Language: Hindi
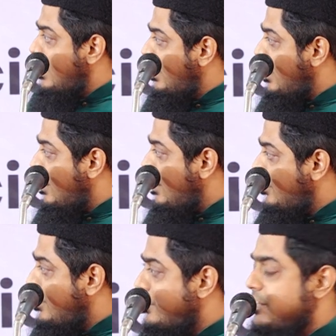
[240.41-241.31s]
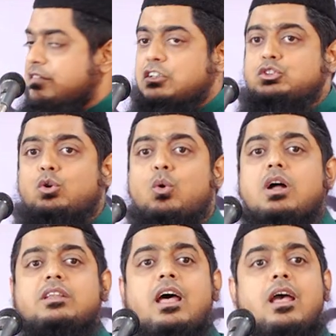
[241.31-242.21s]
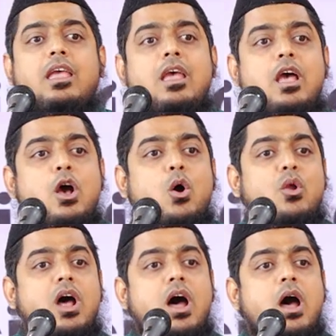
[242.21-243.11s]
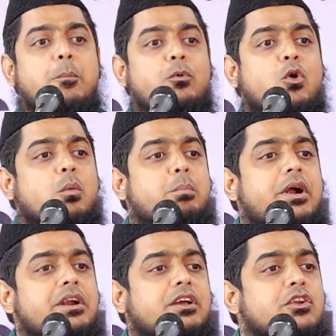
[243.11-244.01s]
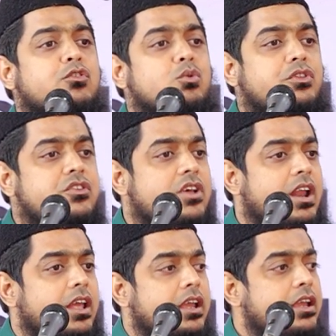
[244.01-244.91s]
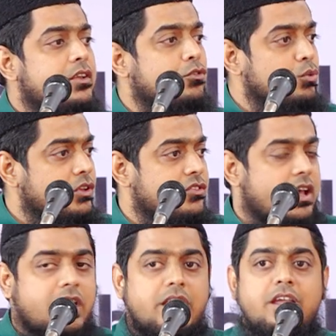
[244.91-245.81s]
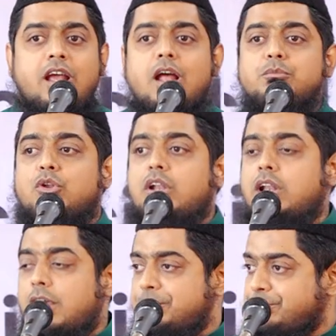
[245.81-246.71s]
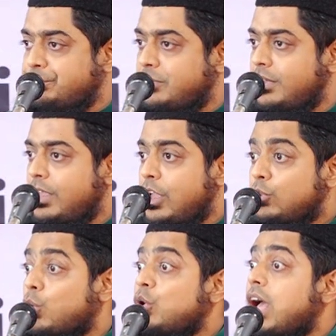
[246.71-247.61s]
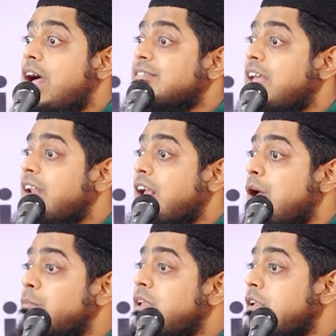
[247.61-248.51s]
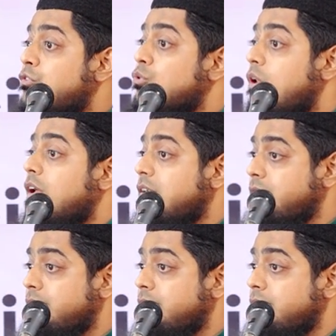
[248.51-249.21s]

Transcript: घंटे से सिलसिला शुरू हुआ था और आप लोग बैठ कर सुनते जा रहे हैं सुनते जा रहे हैं हमदुलिल्लाह तो कोई आसान काम नहीं है सुनना